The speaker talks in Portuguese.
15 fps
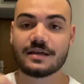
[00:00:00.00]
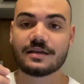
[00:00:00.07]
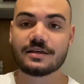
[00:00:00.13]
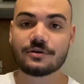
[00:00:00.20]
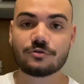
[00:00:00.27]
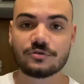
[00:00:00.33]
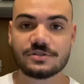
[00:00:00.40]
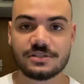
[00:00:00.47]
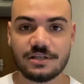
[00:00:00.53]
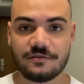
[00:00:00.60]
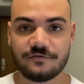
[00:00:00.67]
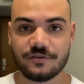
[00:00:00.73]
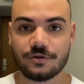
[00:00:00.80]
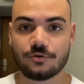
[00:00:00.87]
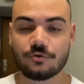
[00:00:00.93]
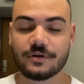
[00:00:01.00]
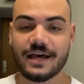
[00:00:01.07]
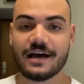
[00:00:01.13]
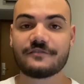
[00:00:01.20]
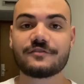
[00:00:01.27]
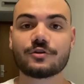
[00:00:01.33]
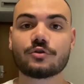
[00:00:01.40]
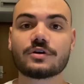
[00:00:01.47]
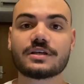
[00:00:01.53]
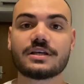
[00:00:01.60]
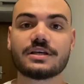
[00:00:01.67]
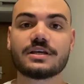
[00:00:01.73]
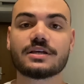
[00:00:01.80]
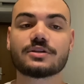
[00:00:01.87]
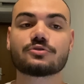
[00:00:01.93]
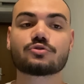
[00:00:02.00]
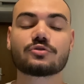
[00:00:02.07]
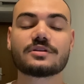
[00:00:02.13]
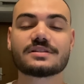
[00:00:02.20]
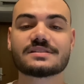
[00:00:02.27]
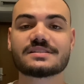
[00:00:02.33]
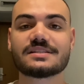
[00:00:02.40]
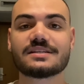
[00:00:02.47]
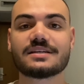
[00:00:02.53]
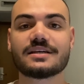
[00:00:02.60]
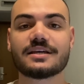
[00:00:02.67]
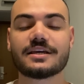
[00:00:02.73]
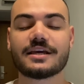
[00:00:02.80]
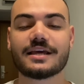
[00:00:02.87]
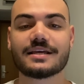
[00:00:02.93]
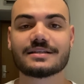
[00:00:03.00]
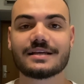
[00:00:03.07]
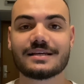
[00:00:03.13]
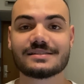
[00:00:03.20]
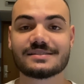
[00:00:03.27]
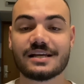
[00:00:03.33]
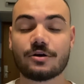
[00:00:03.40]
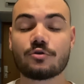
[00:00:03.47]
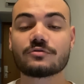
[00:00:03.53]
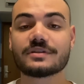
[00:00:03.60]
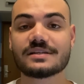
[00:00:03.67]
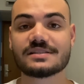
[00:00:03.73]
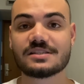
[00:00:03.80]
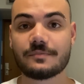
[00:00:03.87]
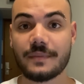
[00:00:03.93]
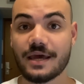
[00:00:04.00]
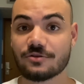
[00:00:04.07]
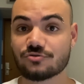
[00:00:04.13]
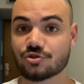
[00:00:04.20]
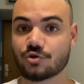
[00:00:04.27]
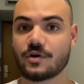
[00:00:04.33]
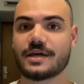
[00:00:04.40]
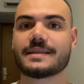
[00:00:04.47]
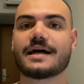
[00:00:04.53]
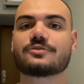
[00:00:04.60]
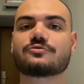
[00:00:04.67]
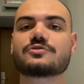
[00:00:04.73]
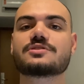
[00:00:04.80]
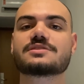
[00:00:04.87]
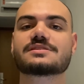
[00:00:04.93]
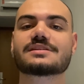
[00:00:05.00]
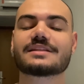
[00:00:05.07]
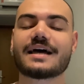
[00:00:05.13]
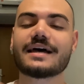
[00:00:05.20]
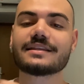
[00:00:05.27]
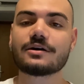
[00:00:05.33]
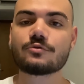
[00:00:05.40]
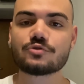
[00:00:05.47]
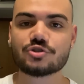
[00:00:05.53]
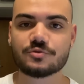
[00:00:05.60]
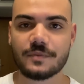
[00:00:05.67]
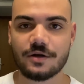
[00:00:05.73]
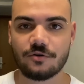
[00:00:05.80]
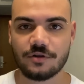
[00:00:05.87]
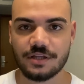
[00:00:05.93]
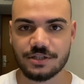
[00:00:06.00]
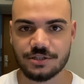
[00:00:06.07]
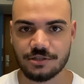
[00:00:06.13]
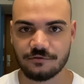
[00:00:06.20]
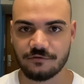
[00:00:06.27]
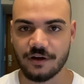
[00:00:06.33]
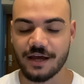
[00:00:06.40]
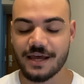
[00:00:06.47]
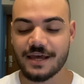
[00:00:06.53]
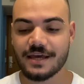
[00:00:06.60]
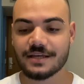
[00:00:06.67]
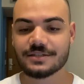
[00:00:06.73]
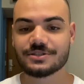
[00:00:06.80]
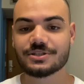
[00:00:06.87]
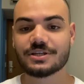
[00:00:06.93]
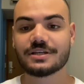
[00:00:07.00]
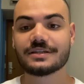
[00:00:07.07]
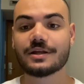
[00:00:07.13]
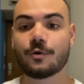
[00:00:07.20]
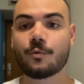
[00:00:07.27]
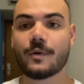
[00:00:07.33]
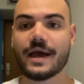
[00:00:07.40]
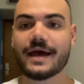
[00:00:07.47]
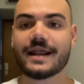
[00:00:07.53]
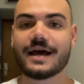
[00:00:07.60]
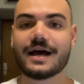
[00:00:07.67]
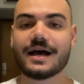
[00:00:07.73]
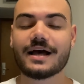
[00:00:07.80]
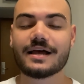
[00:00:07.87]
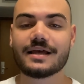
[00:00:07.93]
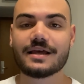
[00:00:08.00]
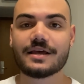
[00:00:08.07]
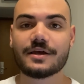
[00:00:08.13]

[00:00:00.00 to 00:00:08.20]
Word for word: Inclusive, o Guerra falou que todos esse, esses acontecimentos que o Renato disse lá na última coletiva, de que não era